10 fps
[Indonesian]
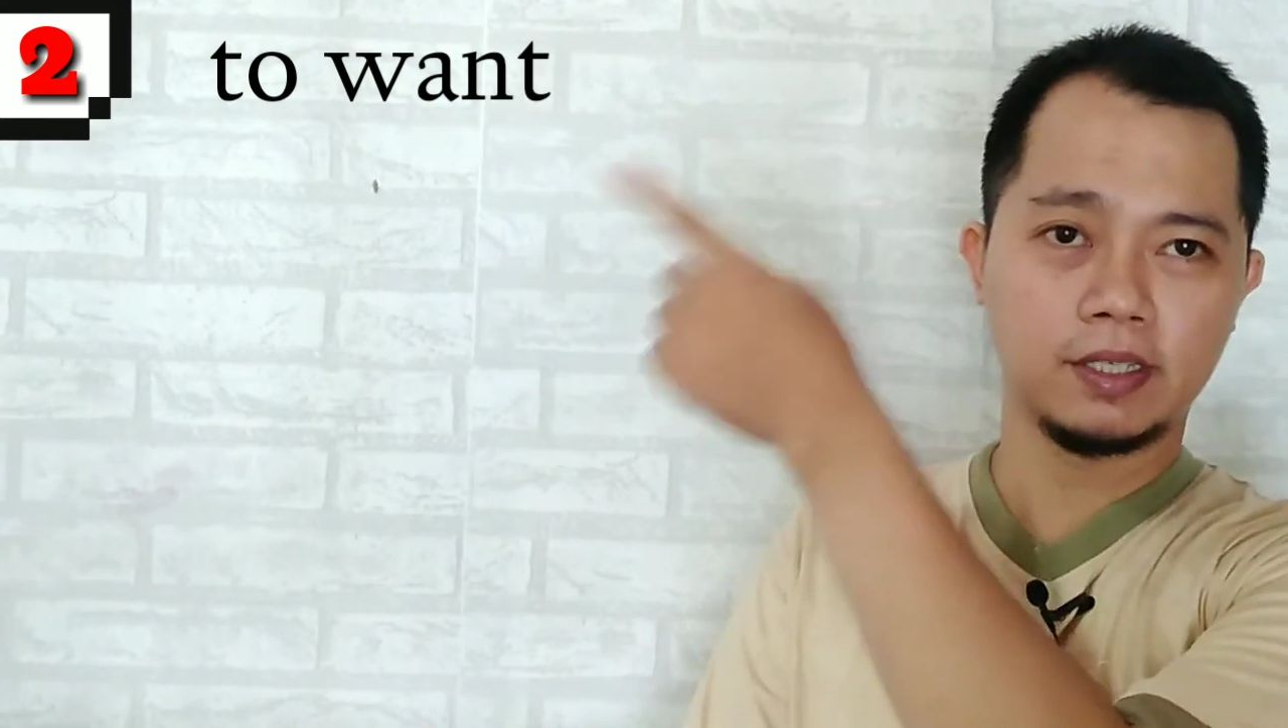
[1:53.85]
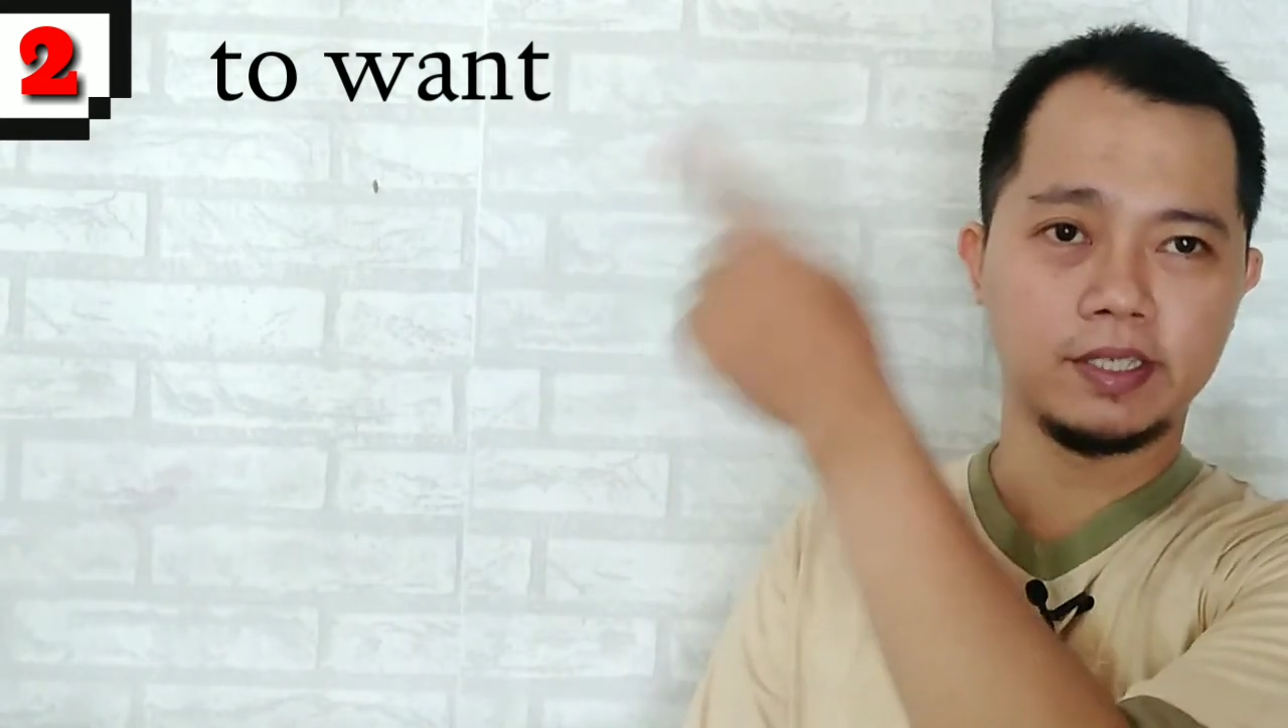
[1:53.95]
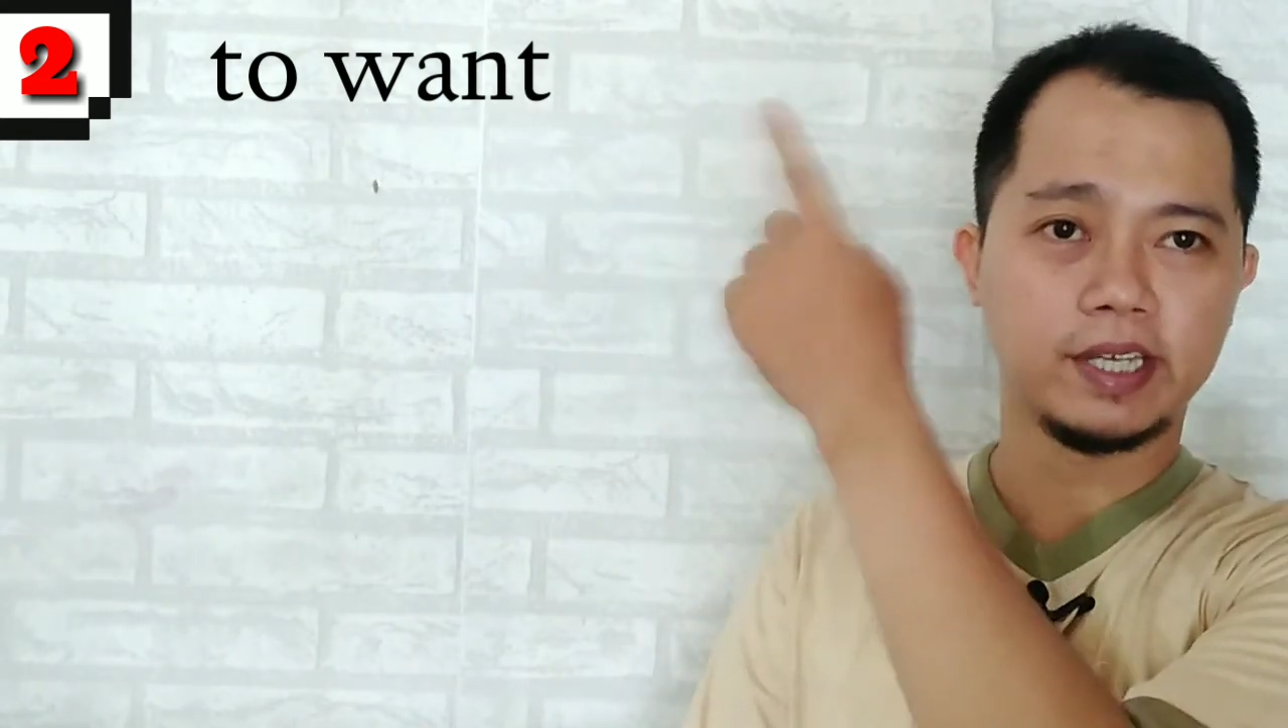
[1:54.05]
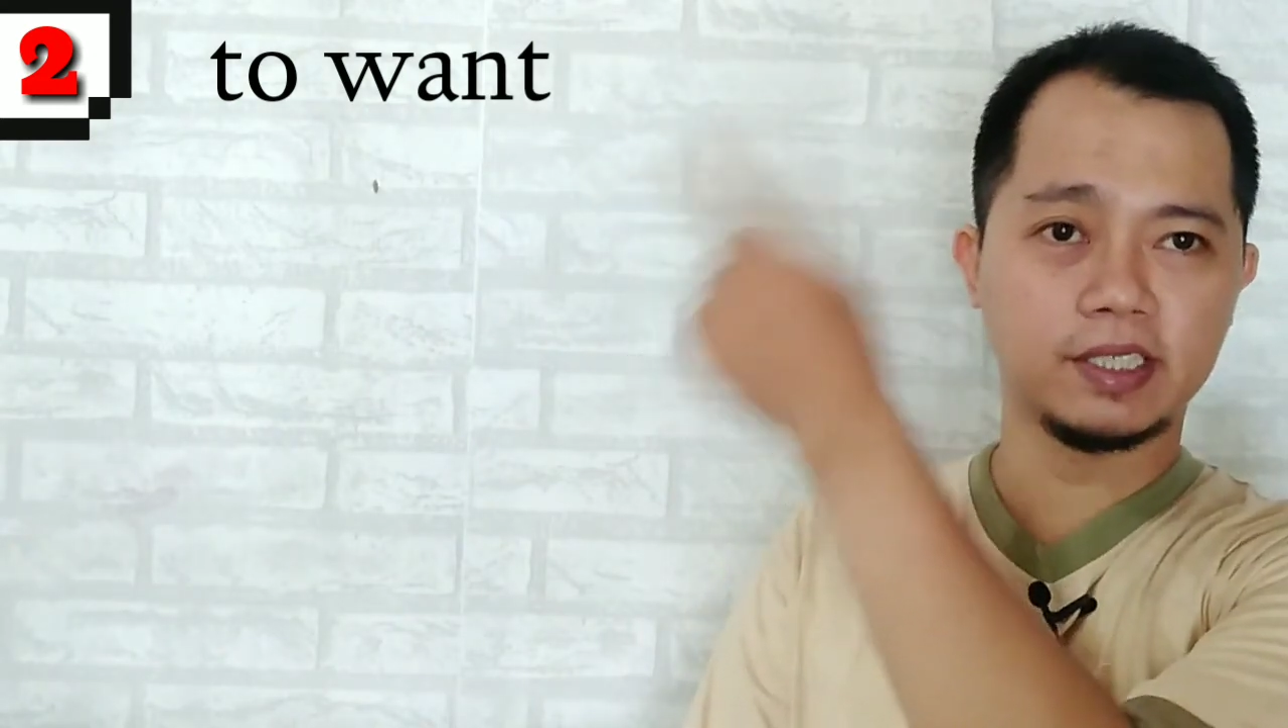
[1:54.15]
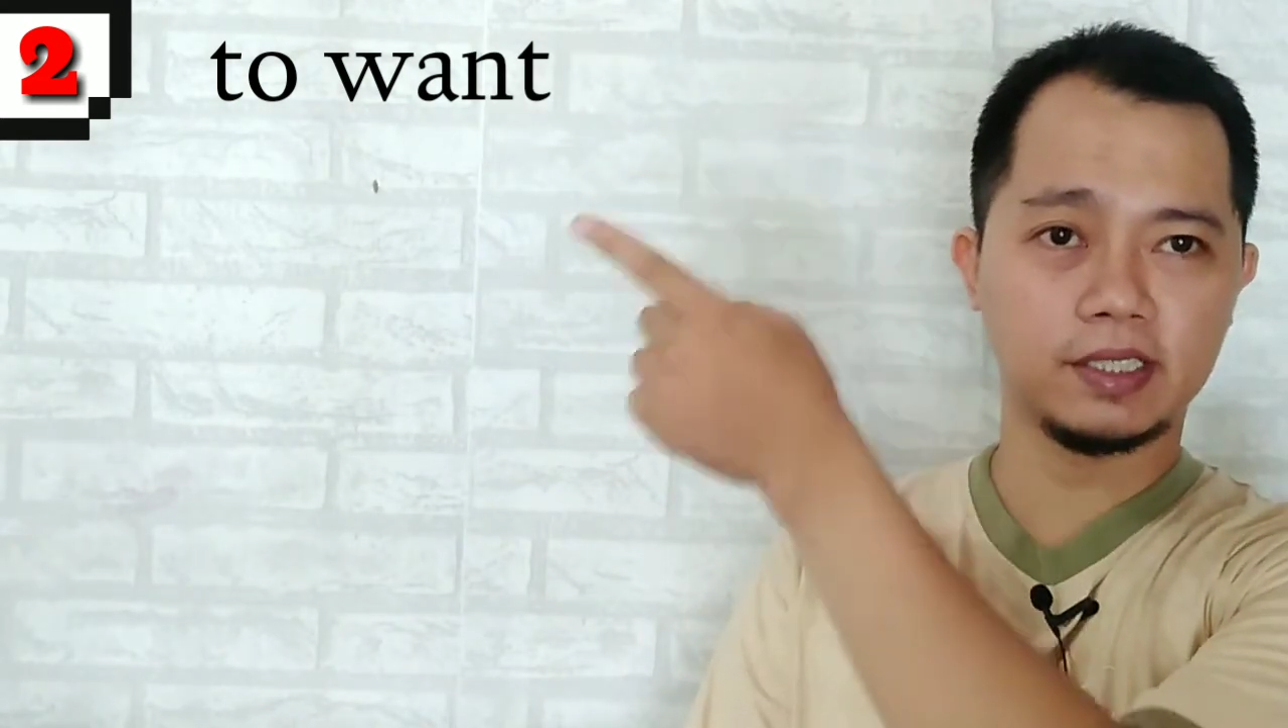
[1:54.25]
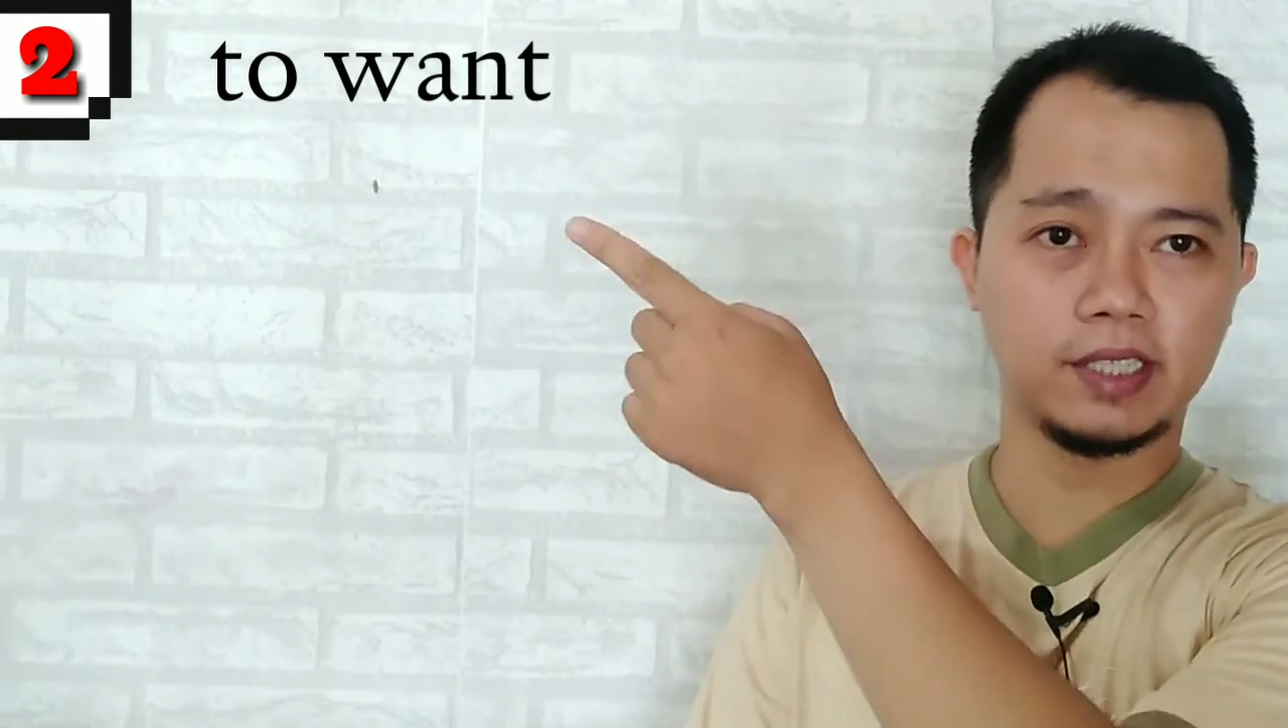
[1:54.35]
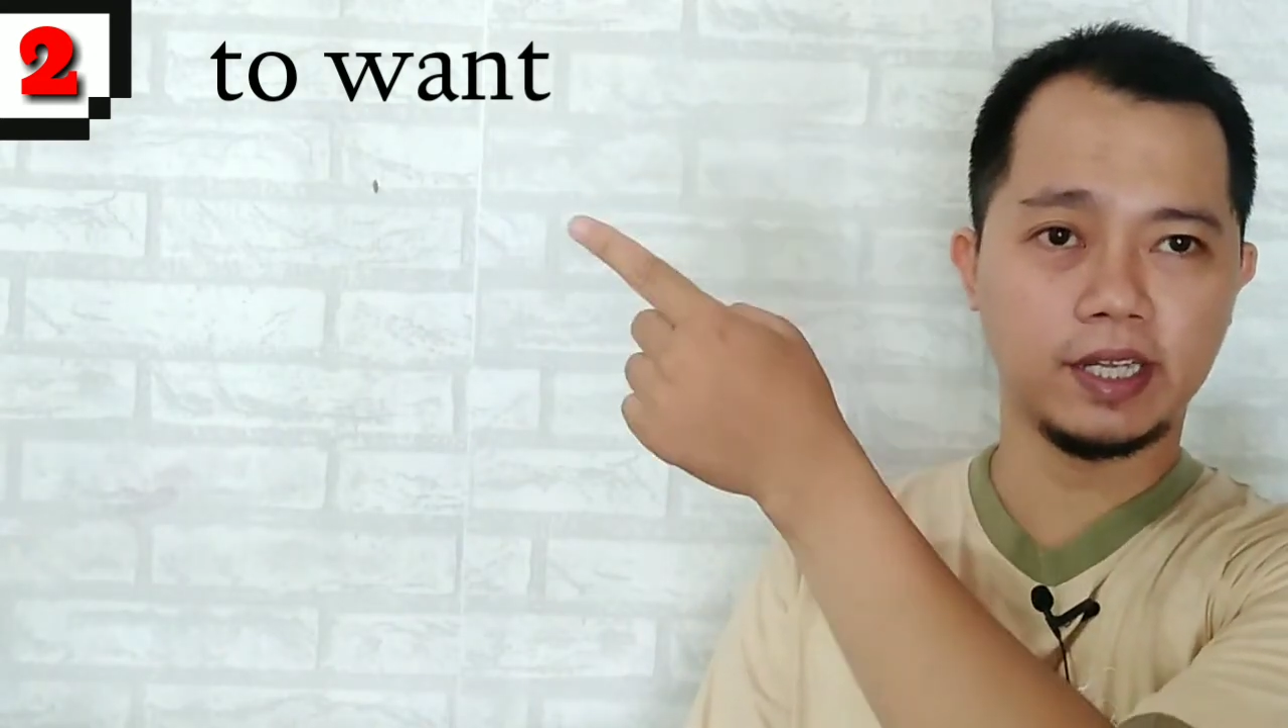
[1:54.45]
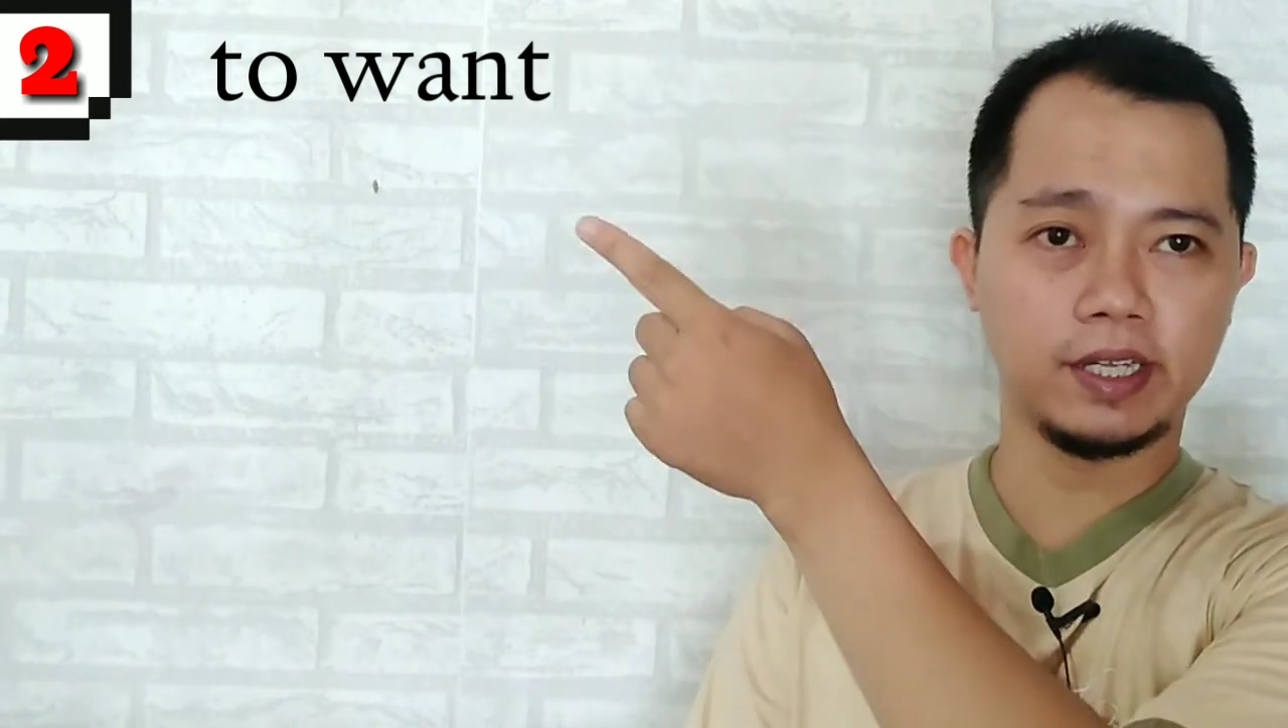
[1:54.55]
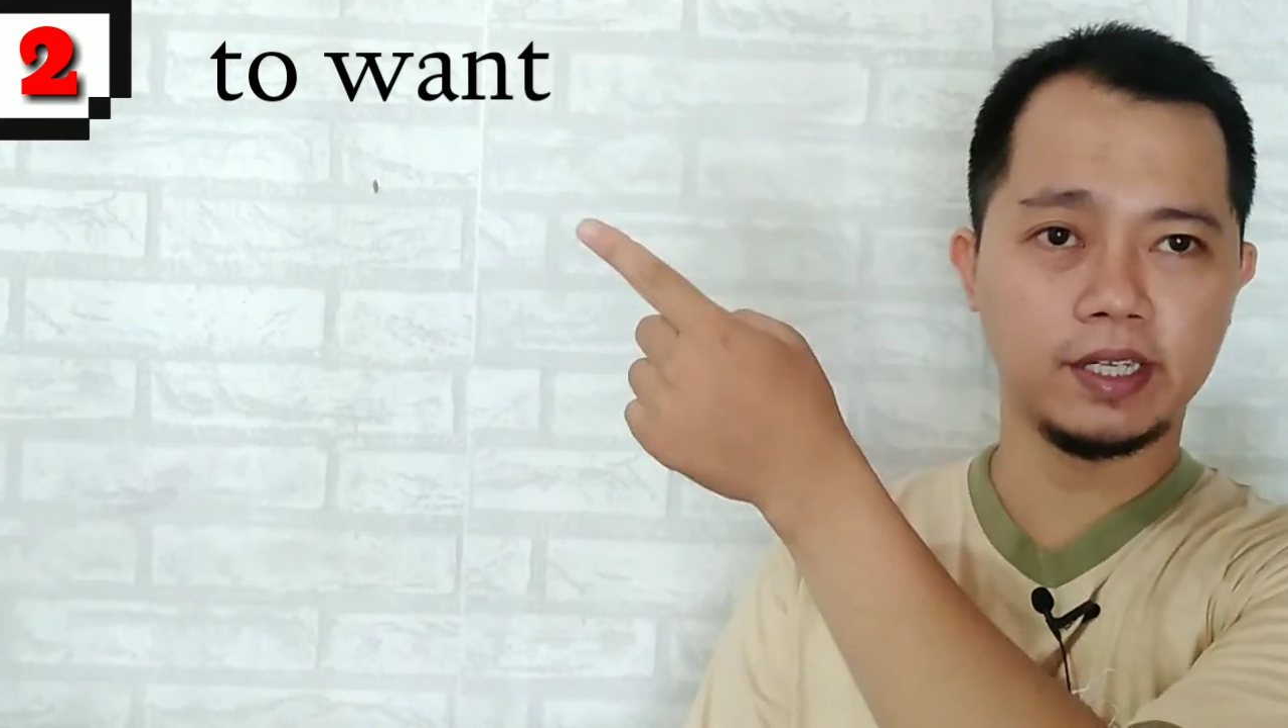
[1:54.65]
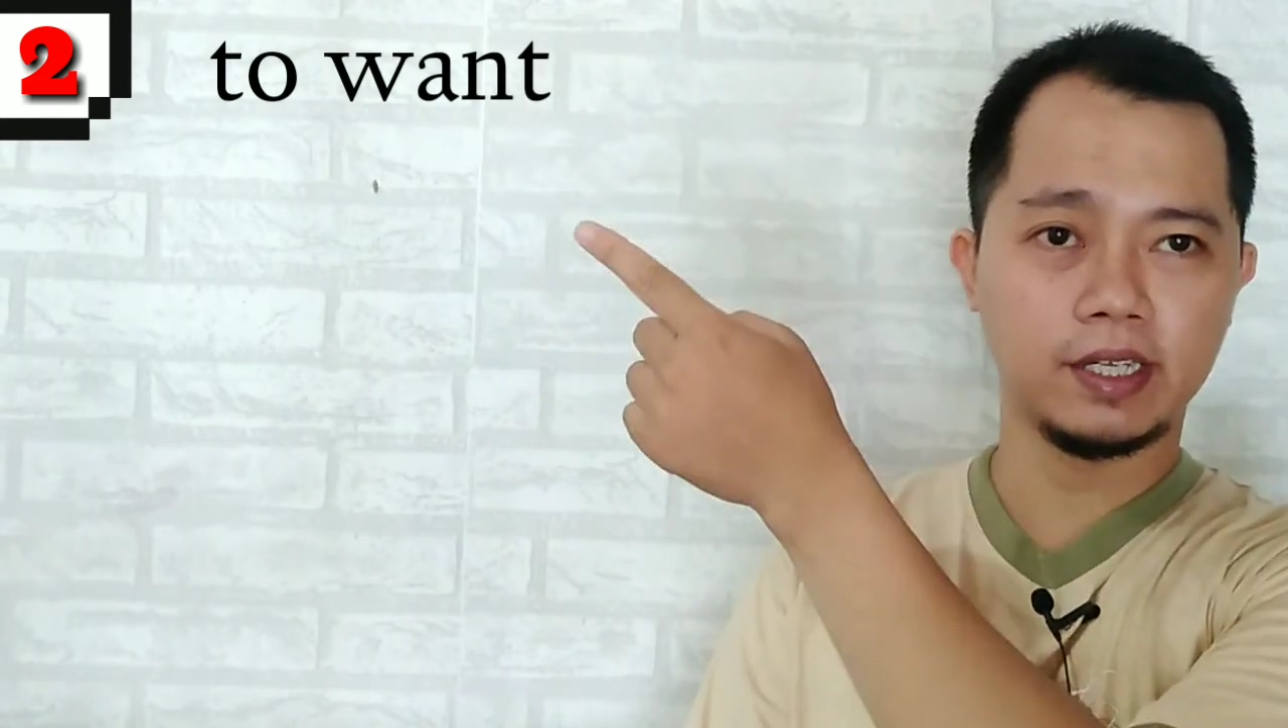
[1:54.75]

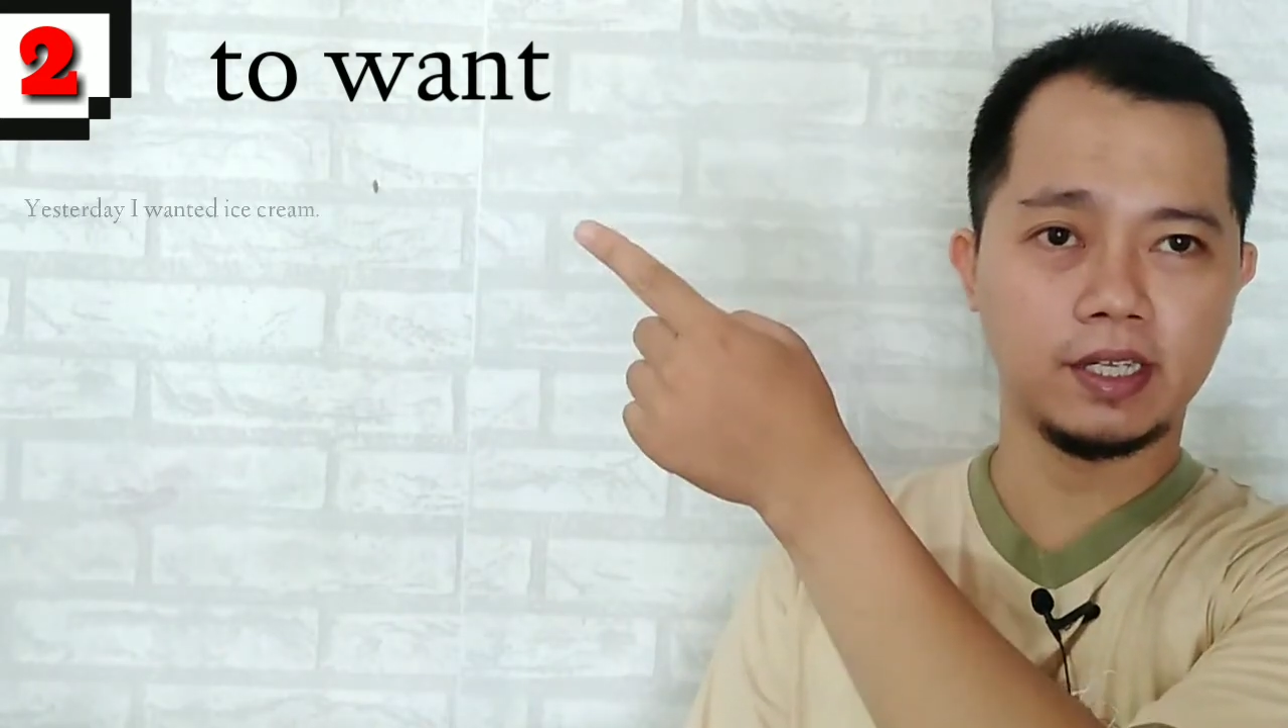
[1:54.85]
yesterday